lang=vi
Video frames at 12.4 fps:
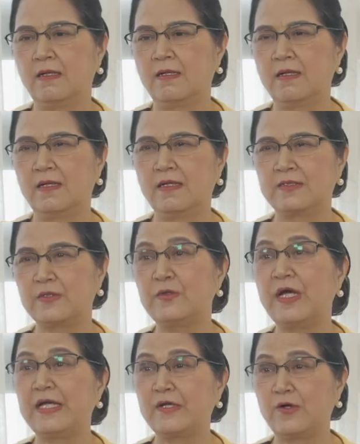À, tôi
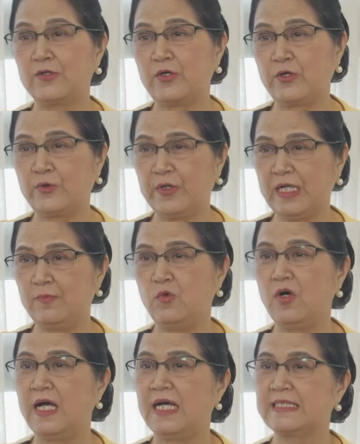hay có thói quen mua
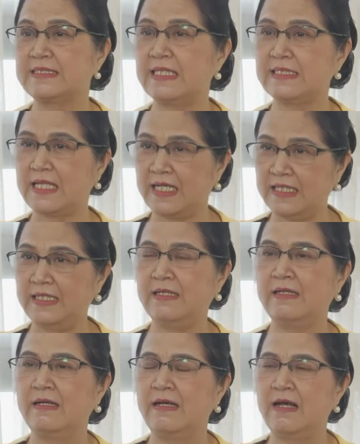hàng xách tay,
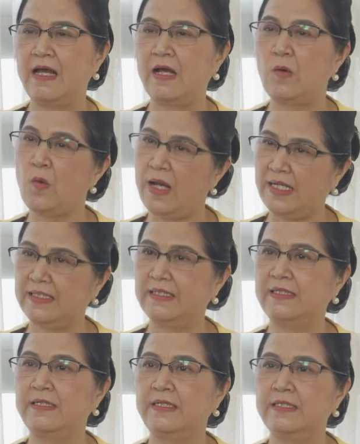hàng ngoại,
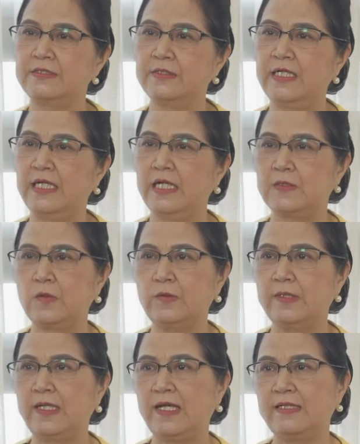cho nên là
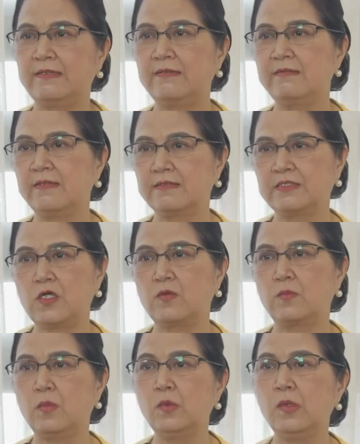tôi hay thường chọn
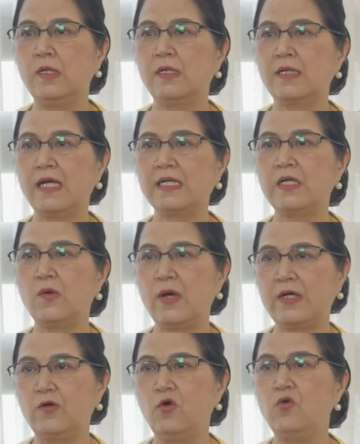mua các cái
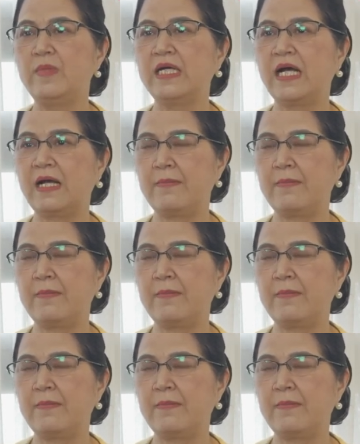loại omega